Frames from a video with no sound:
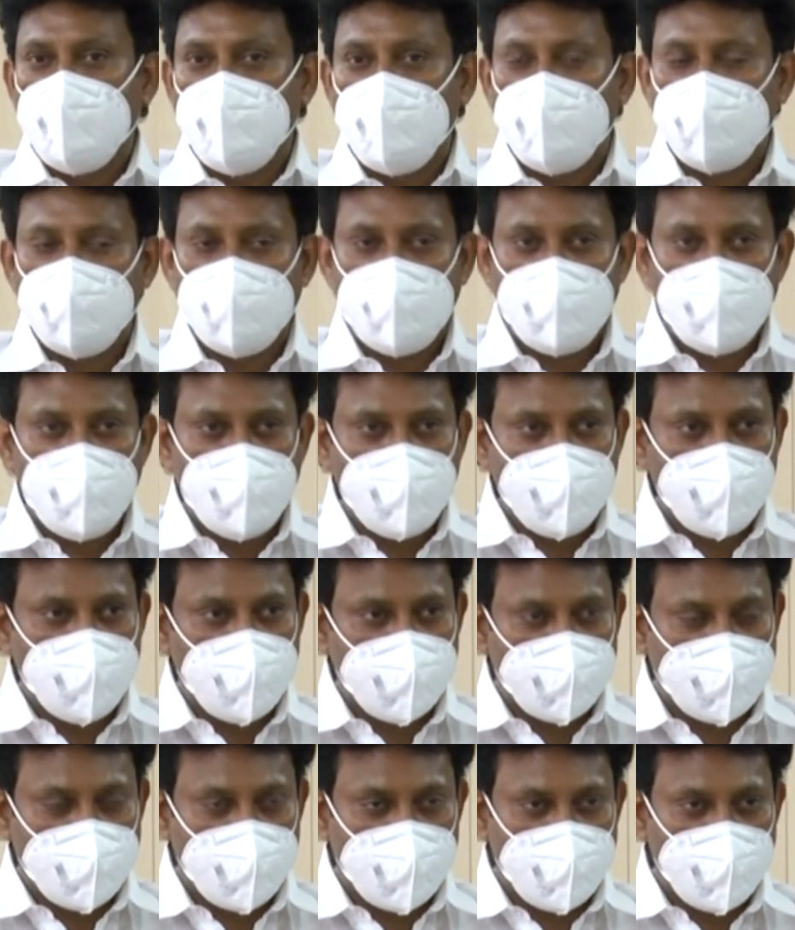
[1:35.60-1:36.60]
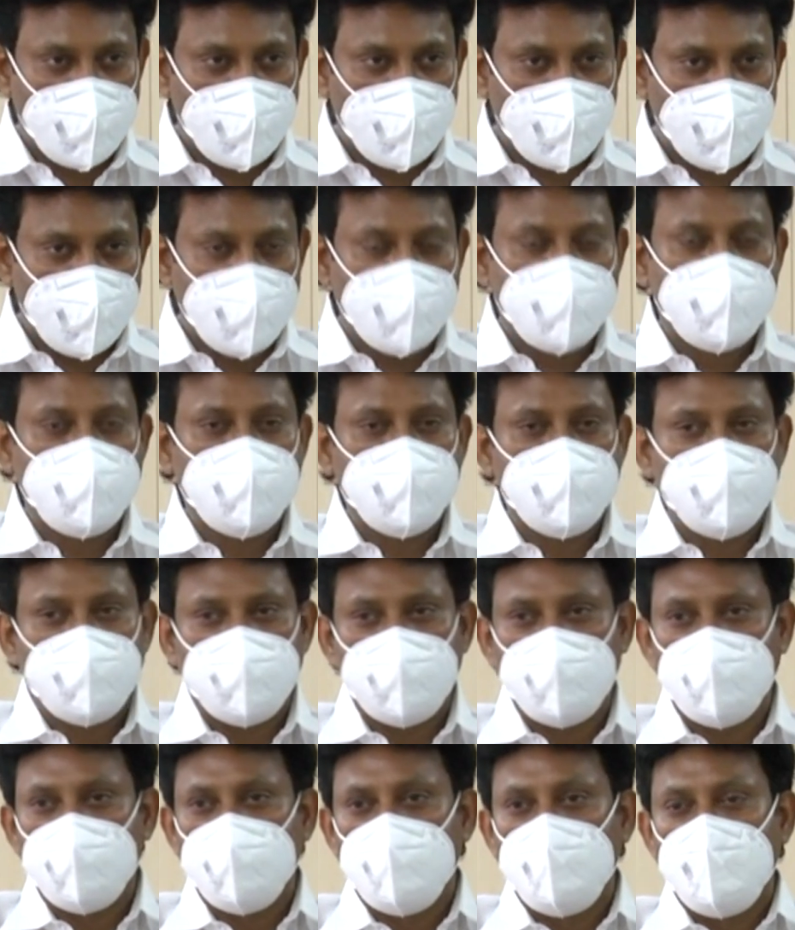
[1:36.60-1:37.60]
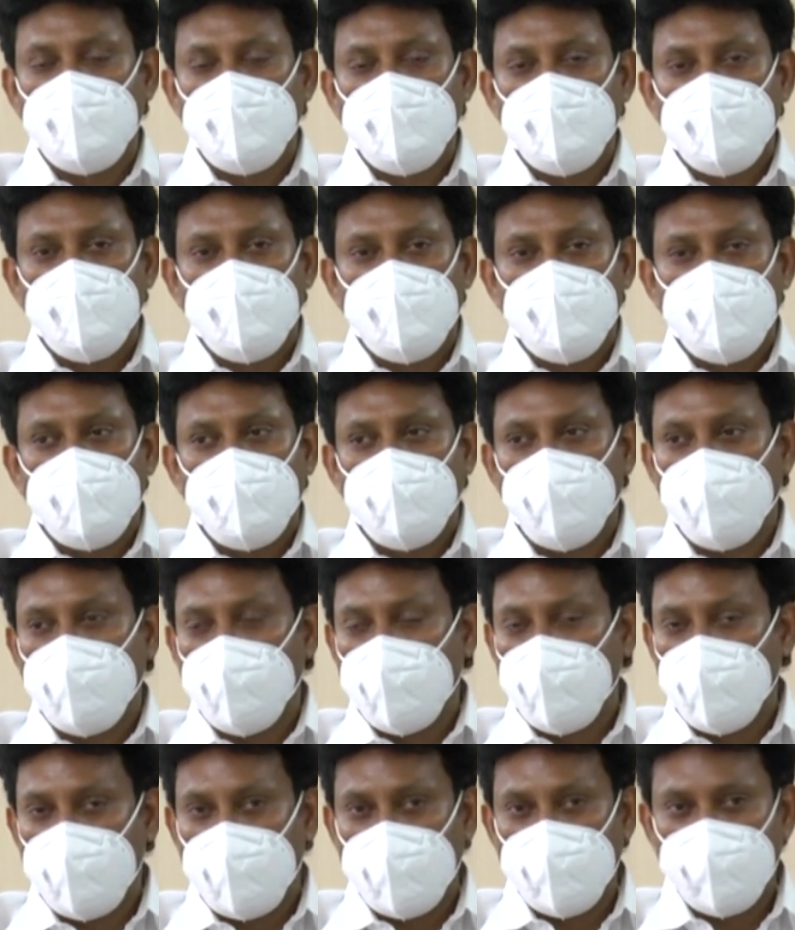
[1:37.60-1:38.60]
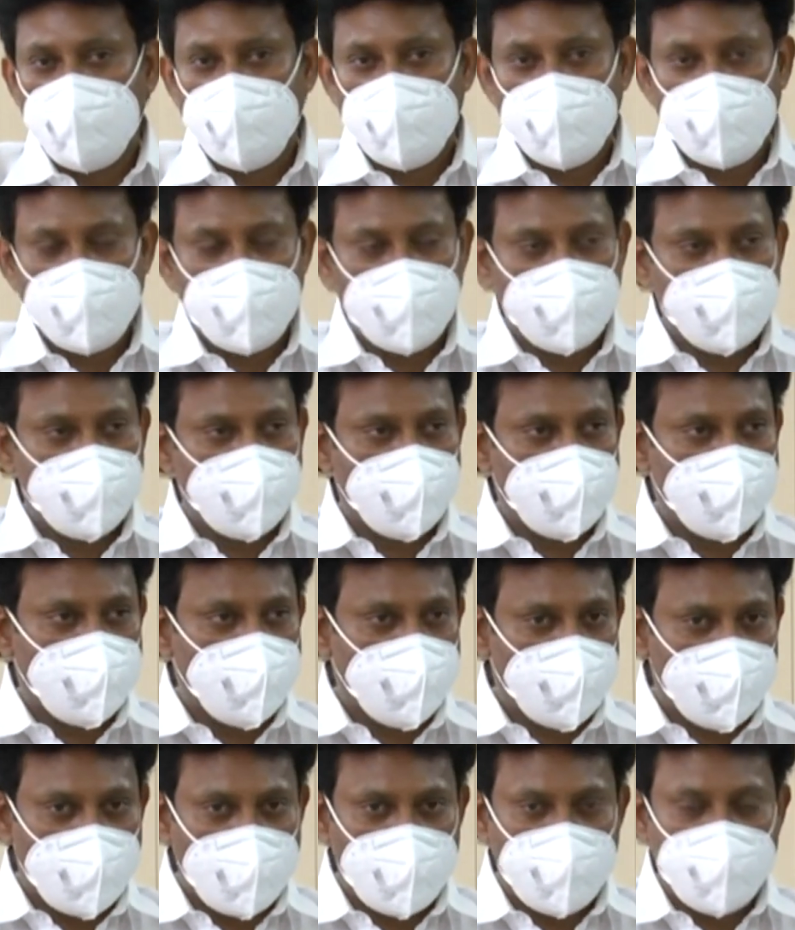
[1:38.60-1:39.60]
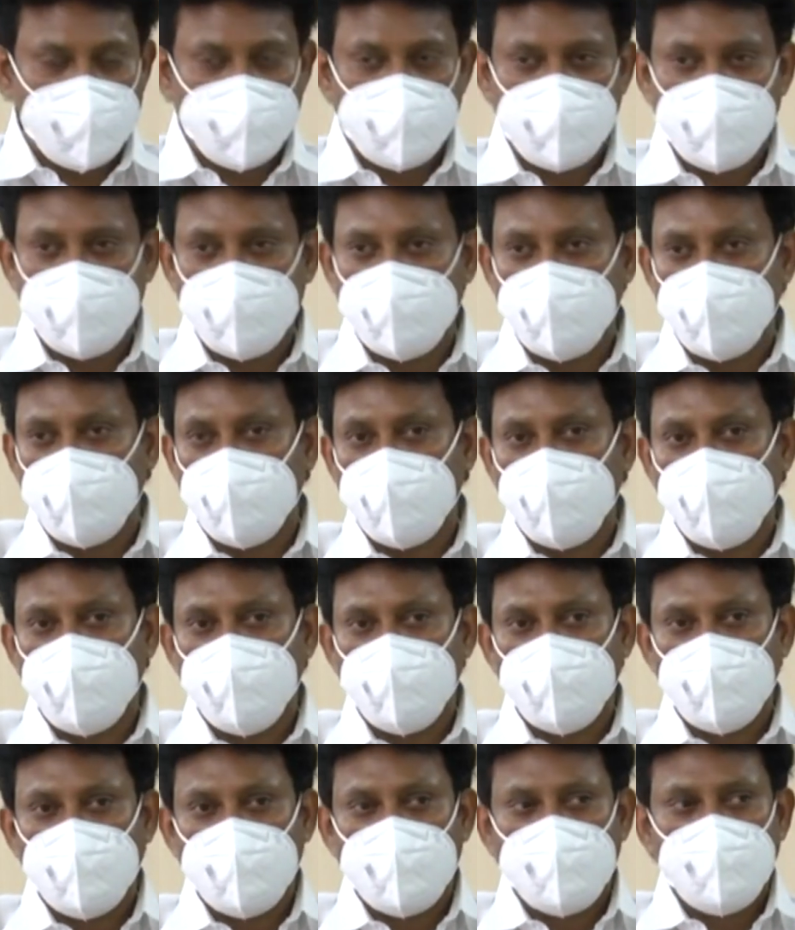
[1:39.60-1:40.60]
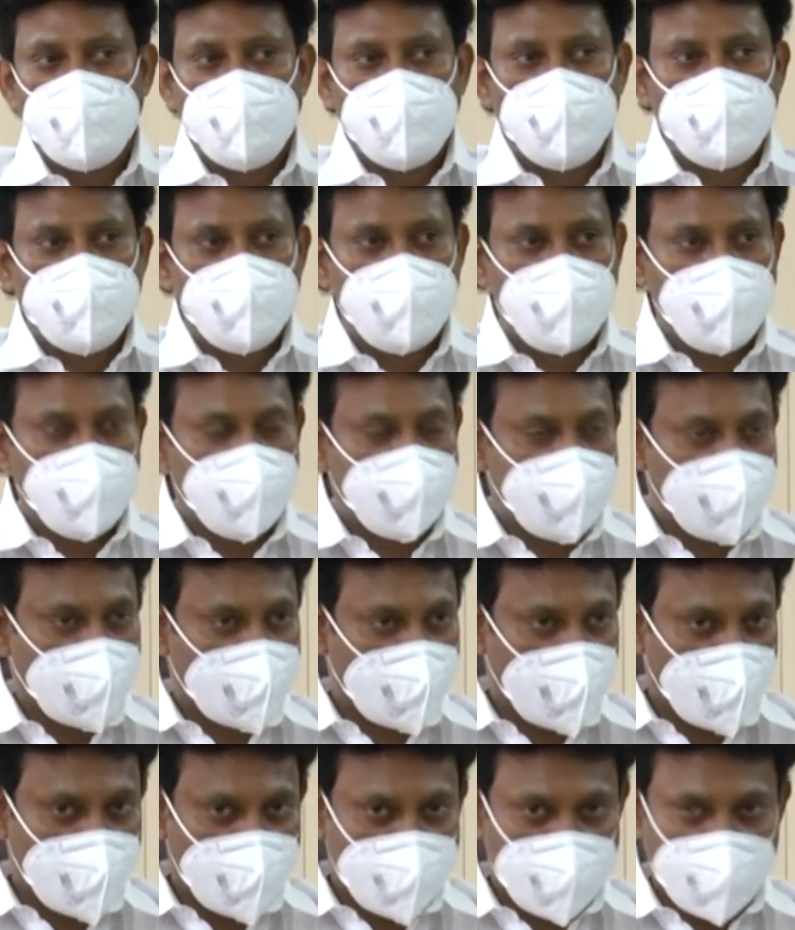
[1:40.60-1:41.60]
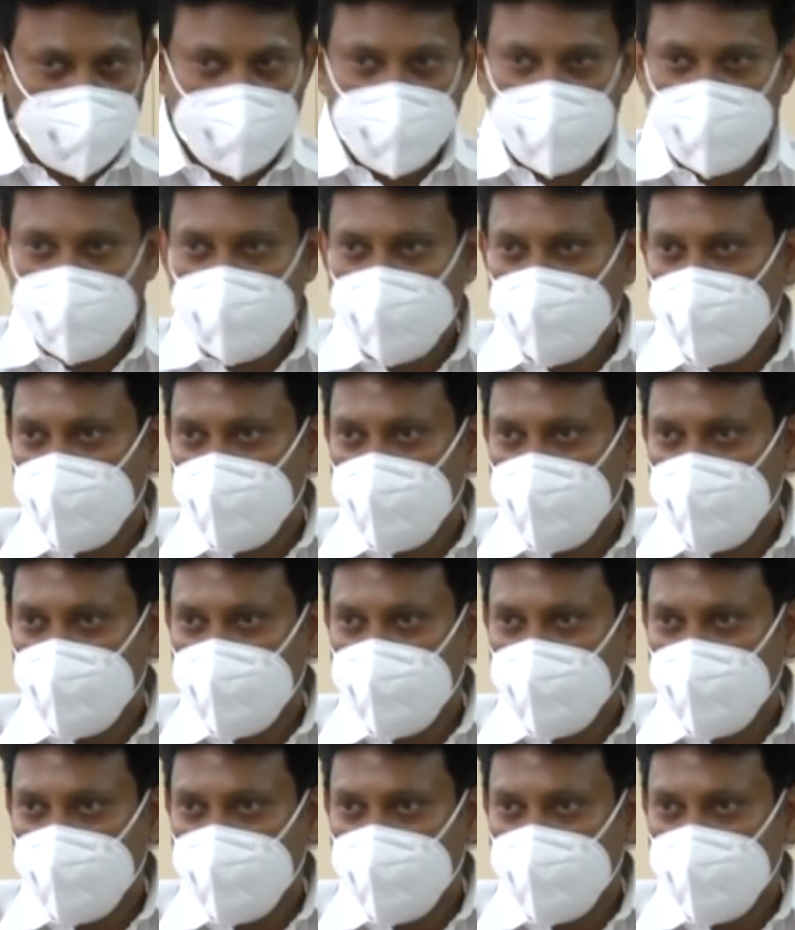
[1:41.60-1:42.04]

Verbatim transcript: அந்த ரெண்டு மெத்தடை நேற்று நம்முடைய மாண்புமிகு முதலமைச்சர் சீஃப் செக்ரட்டரி